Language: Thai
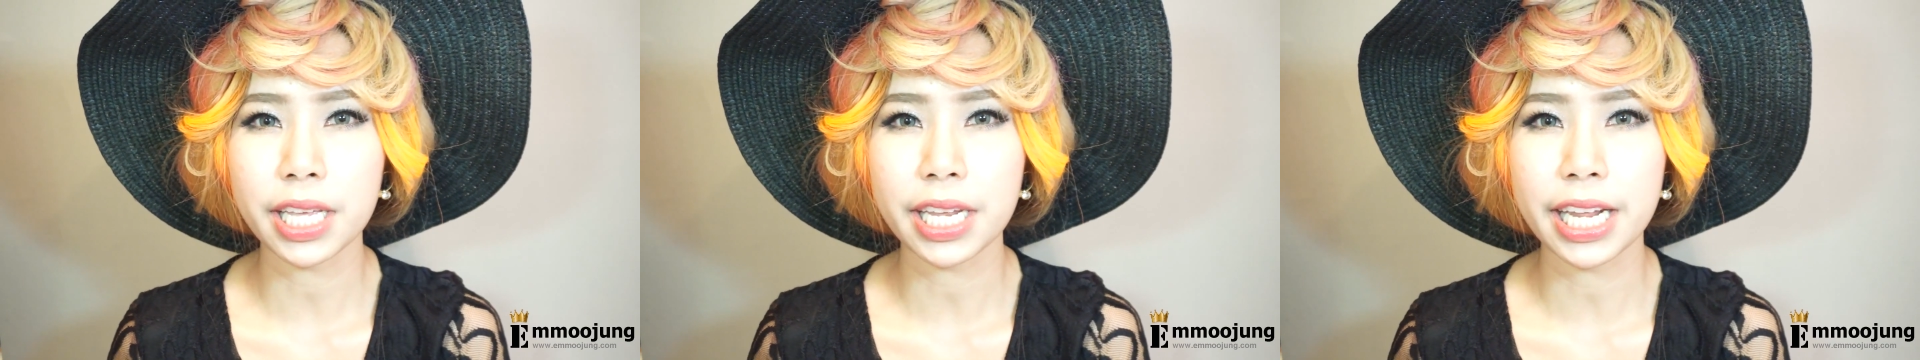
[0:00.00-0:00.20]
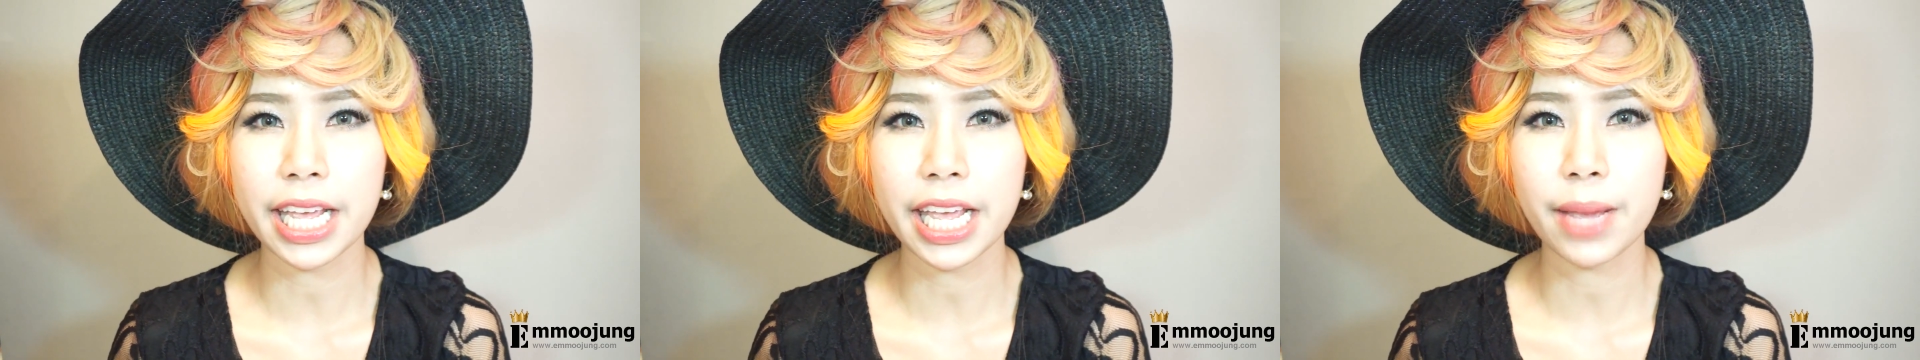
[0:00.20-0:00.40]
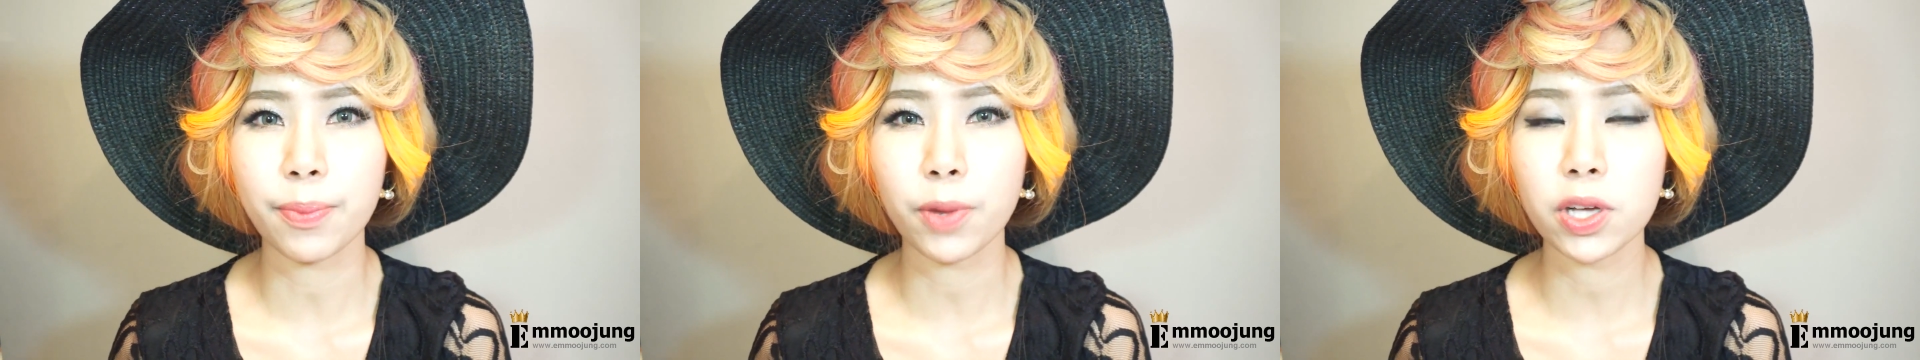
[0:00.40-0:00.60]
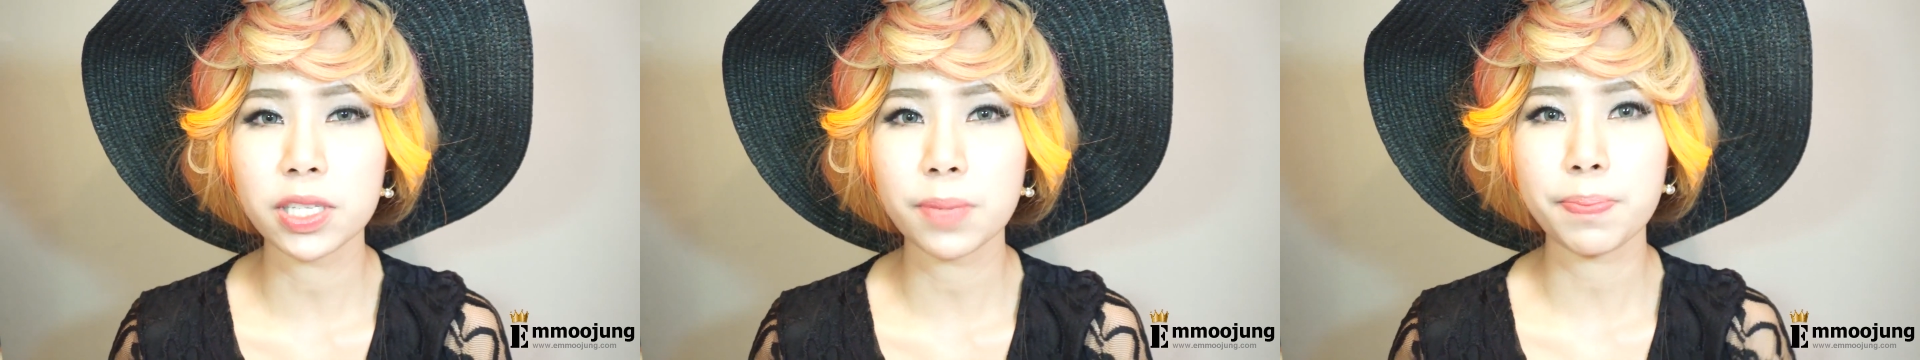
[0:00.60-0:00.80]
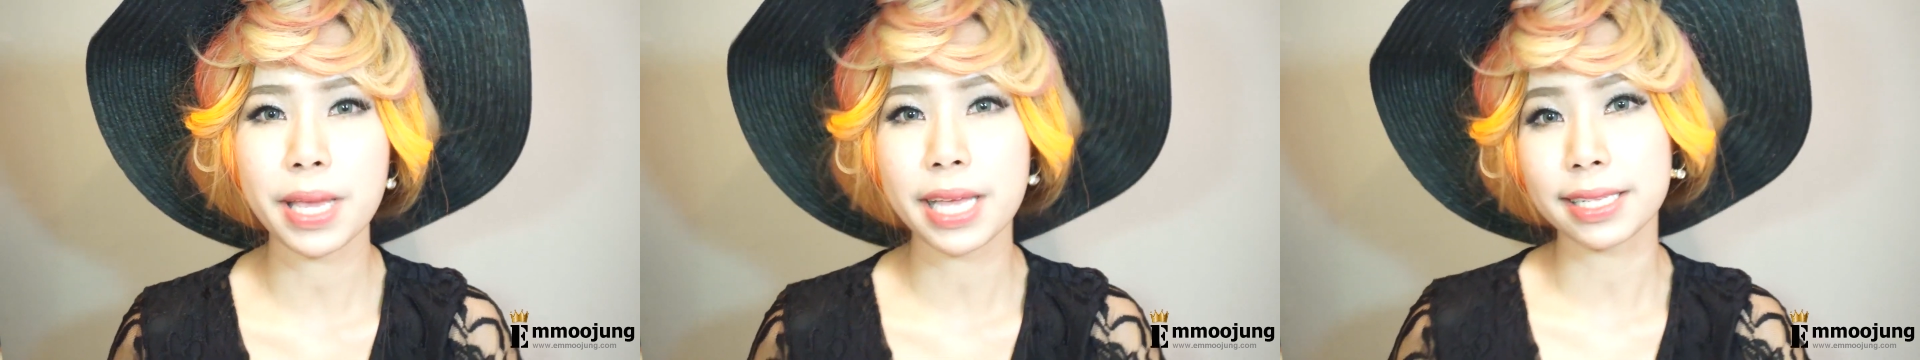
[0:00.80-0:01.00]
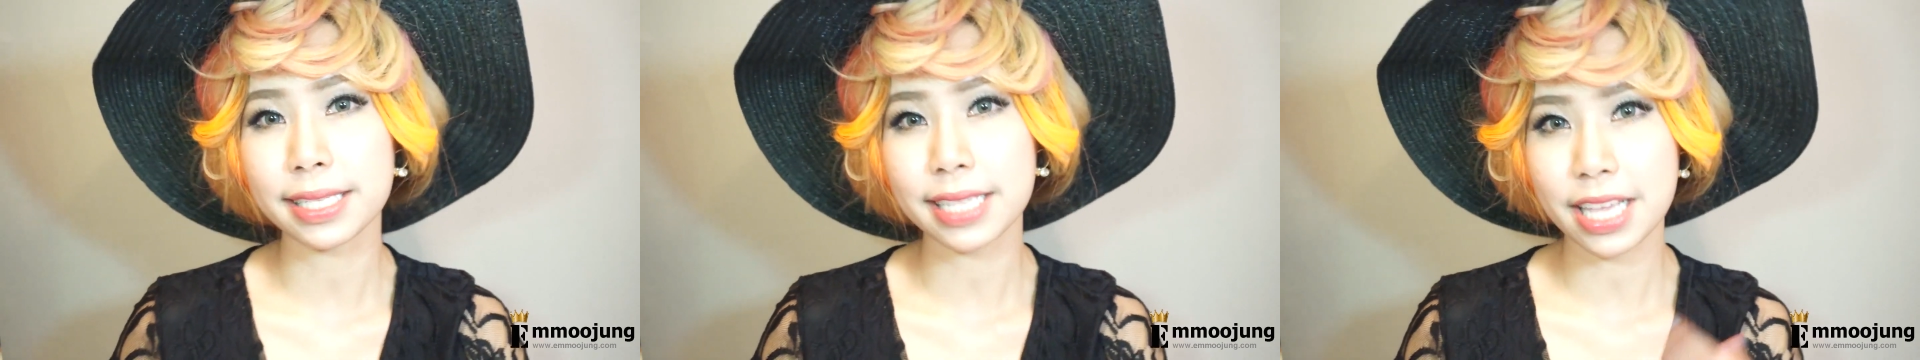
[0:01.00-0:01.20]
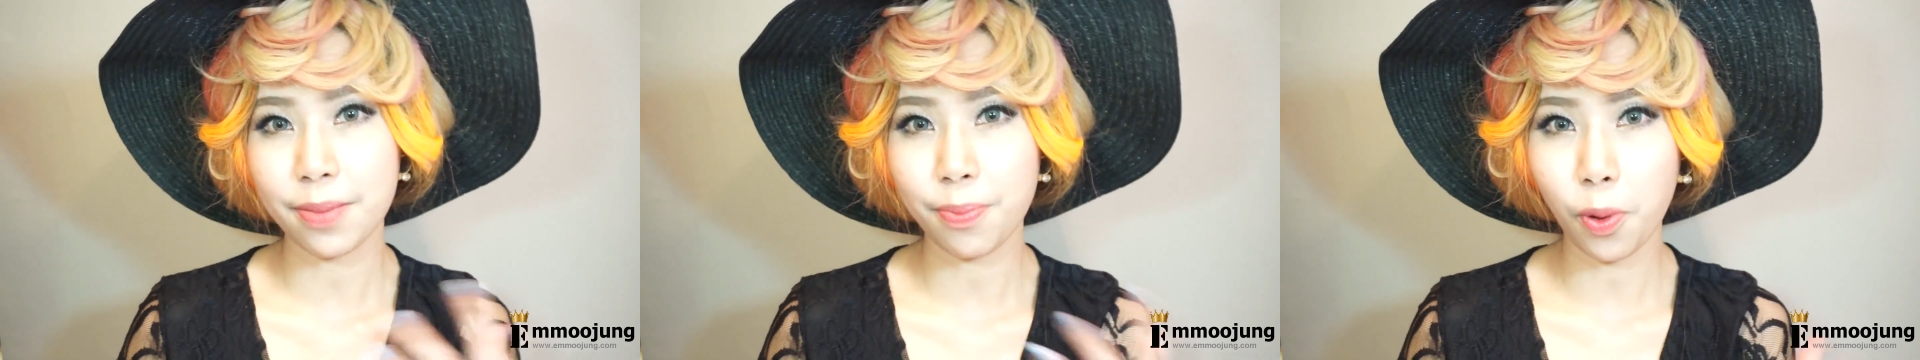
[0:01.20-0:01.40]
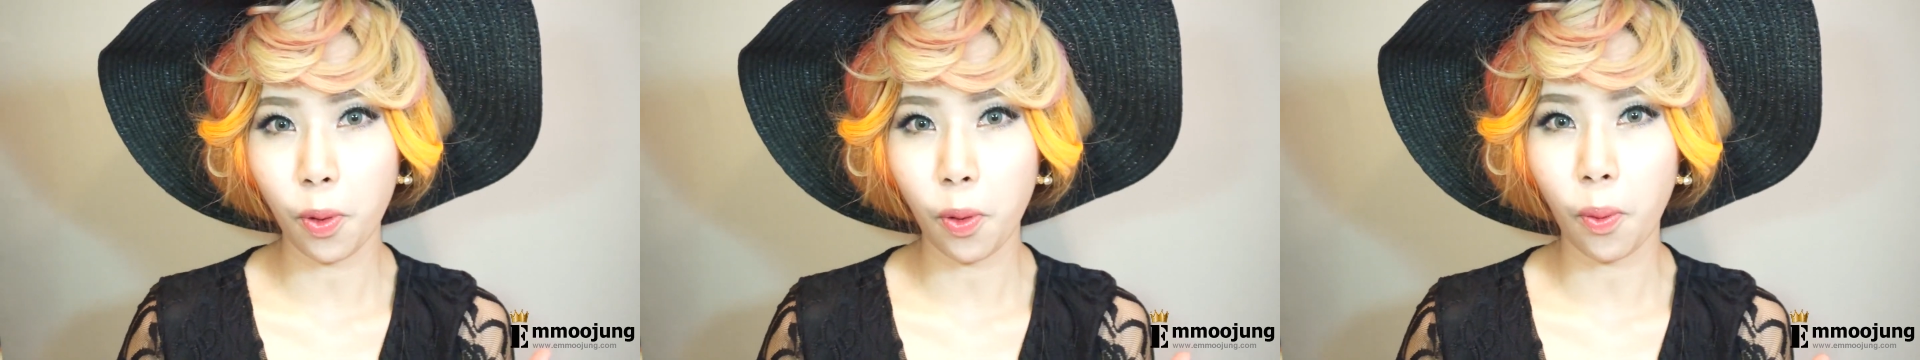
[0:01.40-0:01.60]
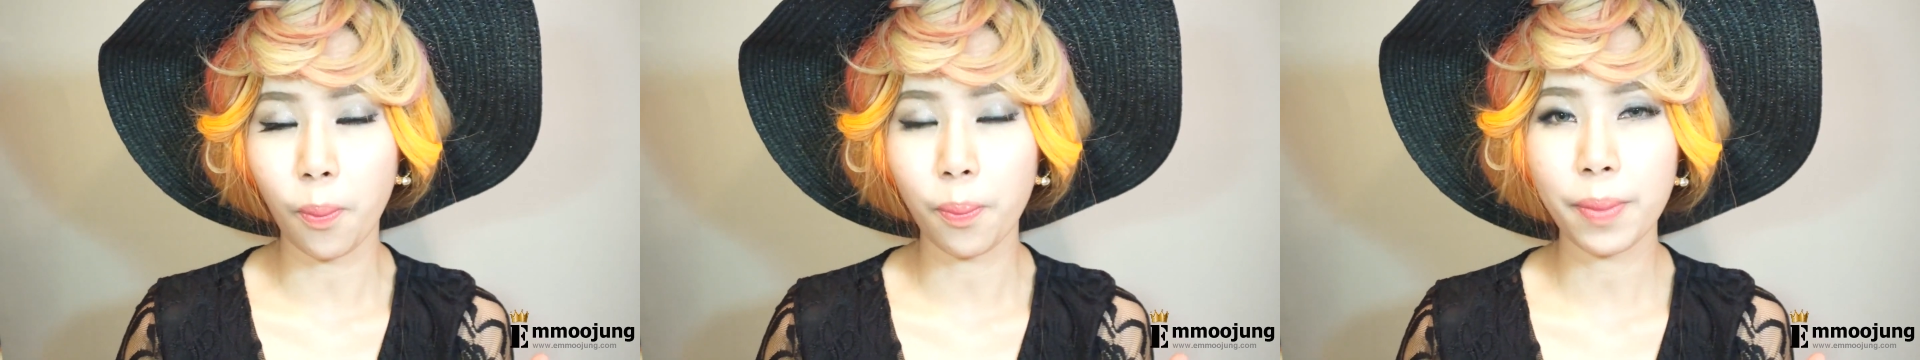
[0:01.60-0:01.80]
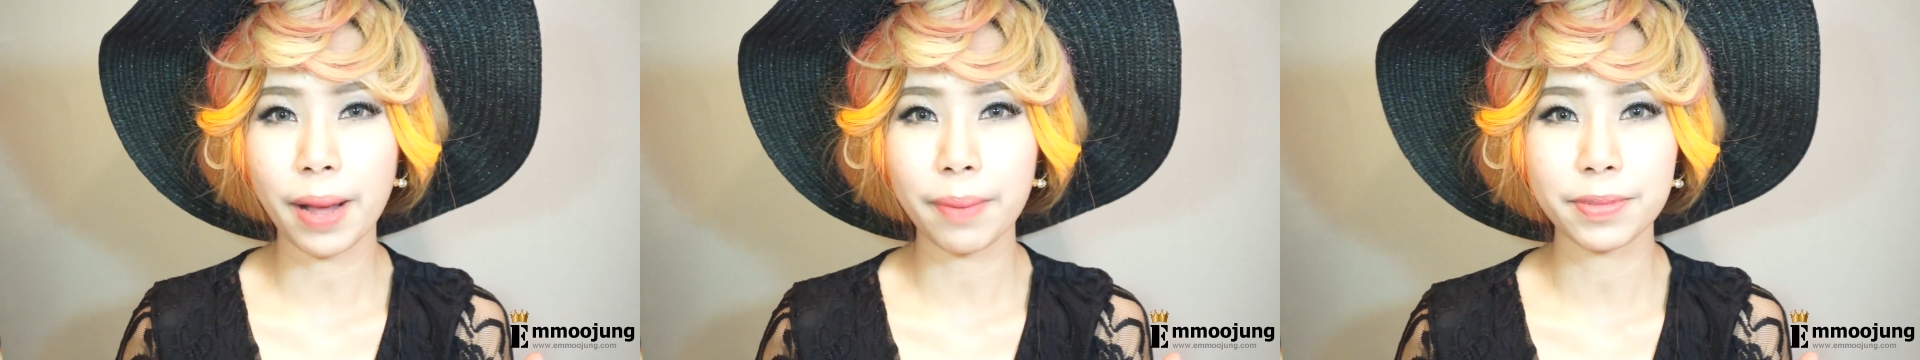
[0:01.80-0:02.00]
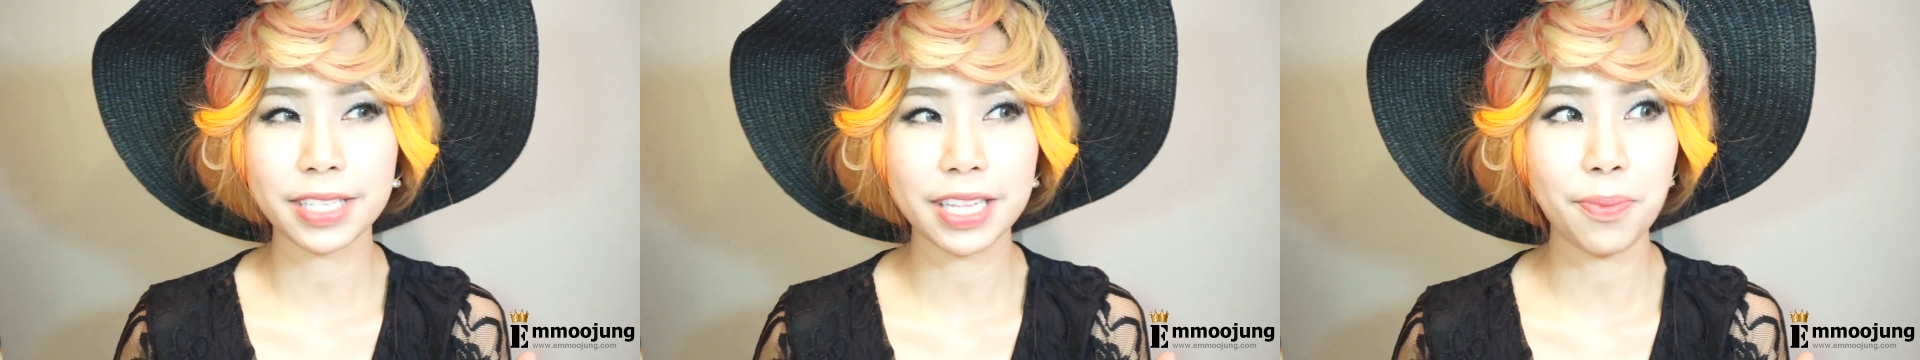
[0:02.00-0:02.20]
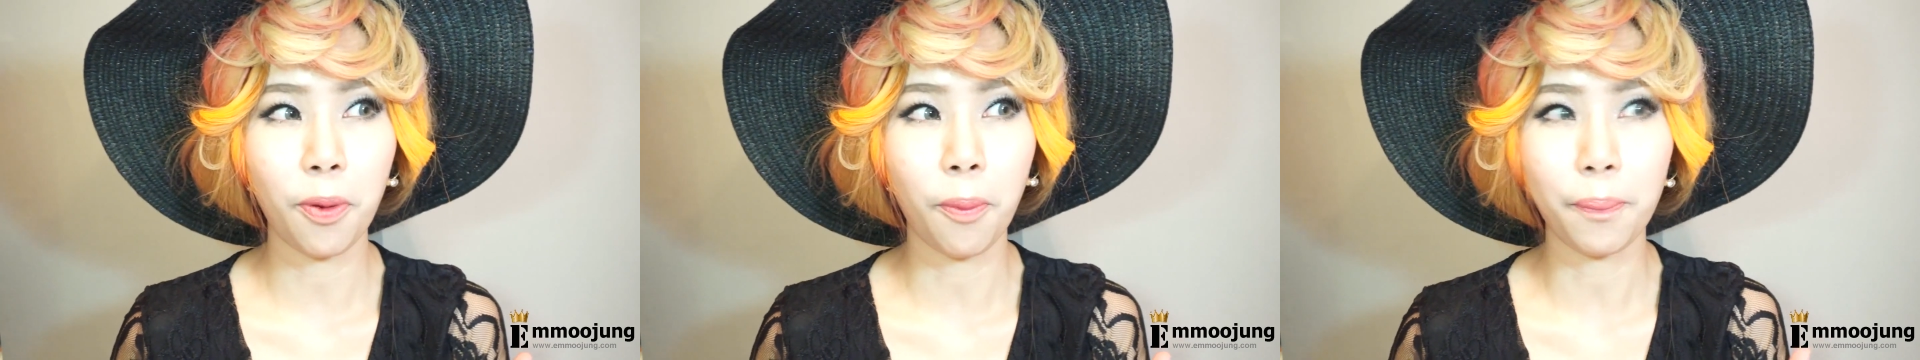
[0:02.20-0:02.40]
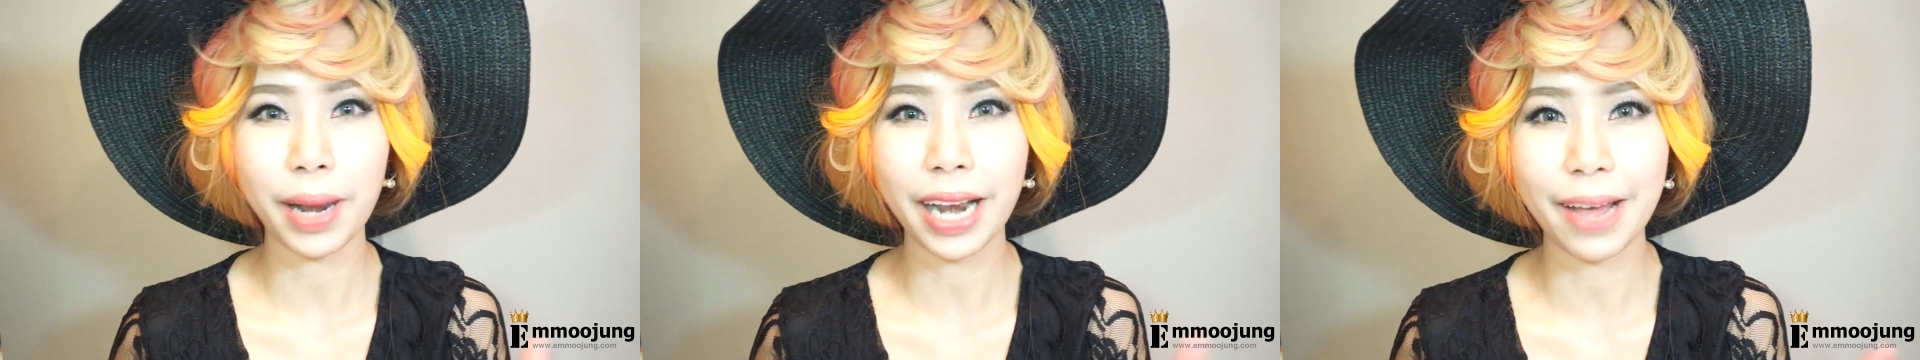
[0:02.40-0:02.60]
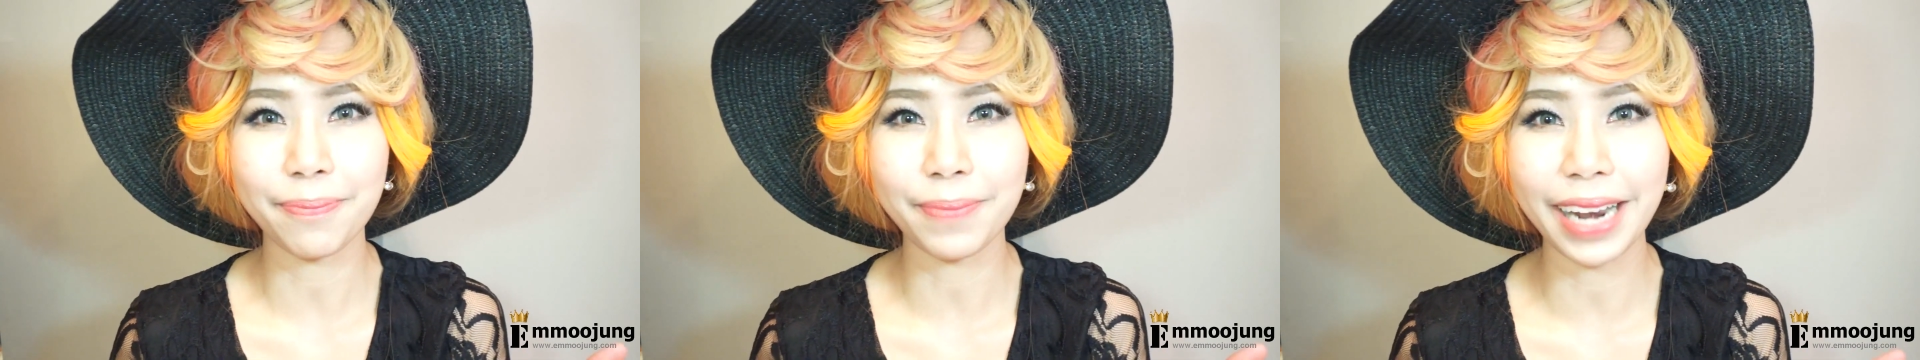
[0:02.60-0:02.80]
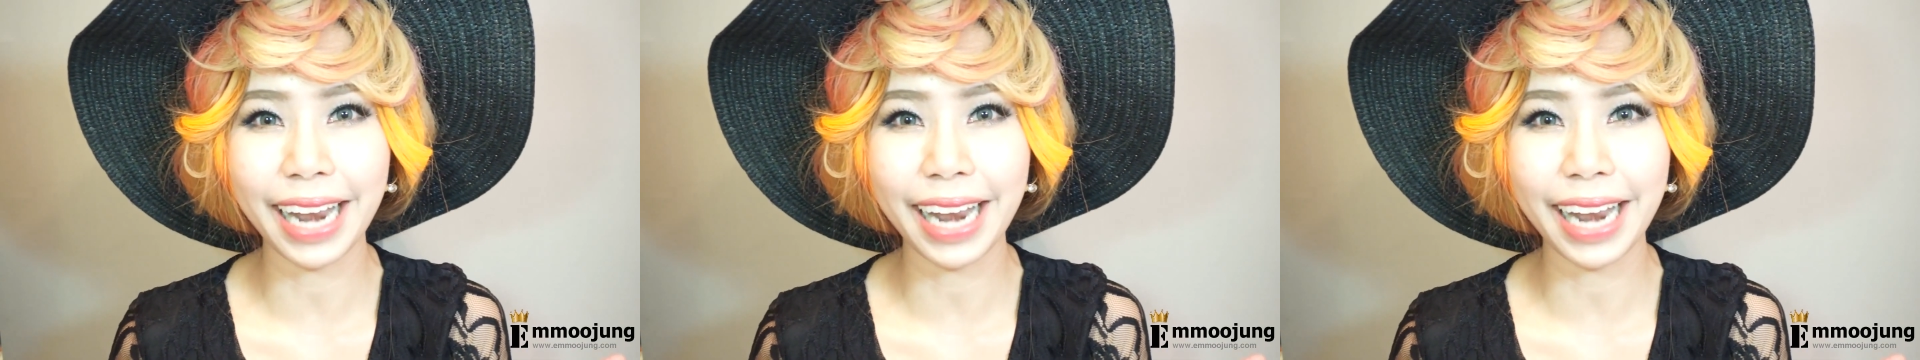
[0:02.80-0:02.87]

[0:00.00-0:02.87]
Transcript: ติเนี่ยเอ็มก็จะเปลี่ยนสีผมแบบสีผมประ